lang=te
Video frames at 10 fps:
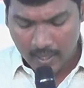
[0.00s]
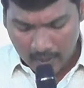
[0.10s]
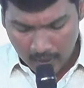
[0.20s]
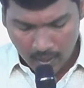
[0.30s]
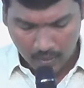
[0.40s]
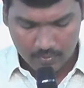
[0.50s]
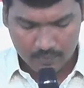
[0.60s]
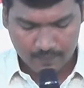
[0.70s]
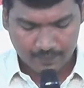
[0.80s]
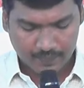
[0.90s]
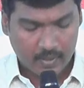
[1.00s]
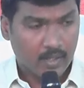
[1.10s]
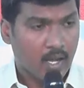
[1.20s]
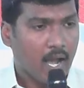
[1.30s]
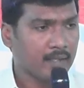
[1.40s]
ఎగరగలదు
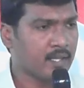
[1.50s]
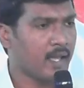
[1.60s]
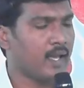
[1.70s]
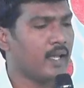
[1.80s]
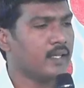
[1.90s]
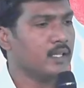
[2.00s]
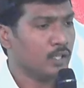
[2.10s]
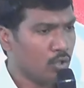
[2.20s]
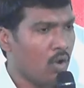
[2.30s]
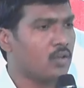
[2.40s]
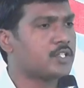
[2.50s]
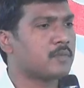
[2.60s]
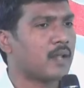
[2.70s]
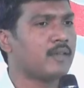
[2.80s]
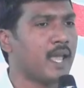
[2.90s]
అయితే ఇందులోంచి
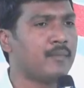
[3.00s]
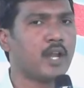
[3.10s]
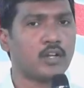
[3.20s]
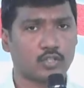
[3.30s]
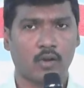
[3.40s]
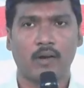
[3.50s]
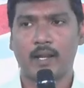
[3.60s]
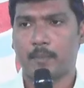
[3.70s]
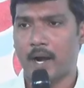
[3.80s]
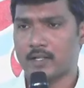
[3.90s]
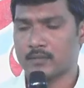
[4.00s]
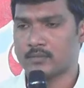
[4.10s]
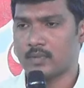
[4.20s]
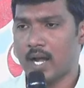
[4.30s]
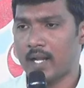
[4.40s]
మనం ఏం నేర్చుకోవాలి పాఠం
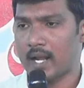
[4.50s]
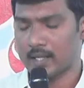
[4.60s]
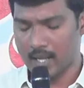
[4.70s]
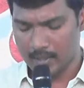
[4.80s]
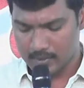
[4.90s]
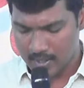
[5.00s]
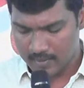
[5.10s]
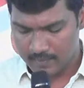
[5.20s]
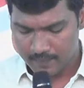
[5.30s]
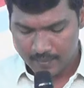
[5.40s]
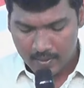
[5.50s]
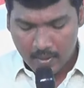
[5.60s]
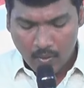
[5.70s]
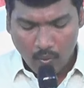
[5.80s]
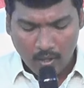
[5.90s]
అని గనక అయితే
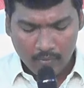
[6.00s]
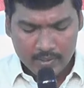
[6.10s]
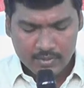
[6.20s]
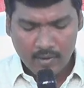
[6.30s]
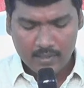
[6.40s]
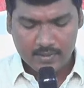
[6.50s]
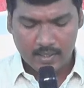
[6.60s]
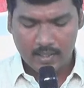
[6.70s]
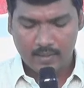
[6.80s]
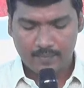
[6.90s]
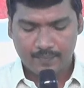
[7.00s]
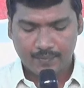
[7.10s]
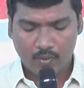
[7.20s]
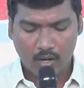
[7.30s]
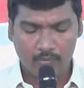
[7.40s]
ఒక విశ్వాసి
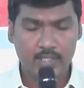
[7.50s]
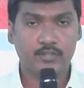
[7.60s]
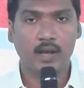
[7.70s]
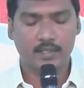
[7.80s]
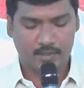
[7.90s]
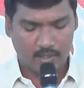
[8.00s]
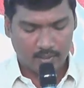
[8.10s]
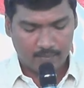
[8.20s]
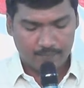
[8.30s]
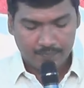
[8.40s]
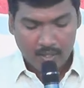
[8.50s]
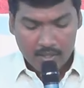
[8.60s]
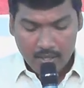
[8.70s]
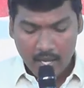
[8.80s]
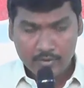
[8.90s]
ఒక విశ్వాసి
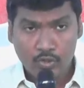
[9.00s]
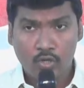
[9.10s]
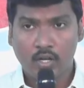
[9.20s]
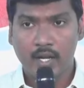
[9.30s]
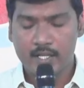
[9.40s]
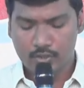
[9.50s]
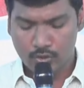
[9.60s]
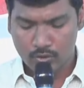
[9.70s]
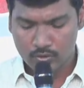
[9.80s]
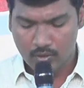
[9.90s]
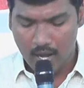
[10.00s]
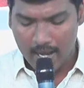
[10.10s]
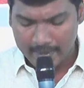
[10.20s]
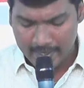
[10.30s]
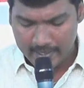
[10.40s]
యేసుక్రీస్తును
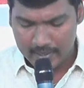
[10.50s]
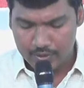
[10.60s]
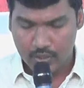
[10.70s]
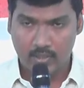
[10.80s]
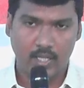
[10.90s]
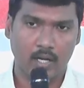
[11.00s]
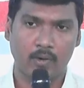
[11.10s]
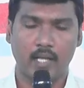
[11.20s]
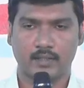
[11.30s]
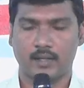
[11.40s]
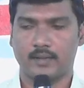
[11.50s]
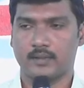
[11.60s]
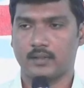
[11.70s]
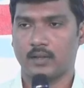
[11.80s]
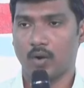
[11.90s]
అంగీకరించిన తర్వాత
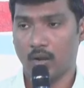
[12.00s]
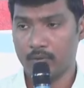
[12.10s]
ఒక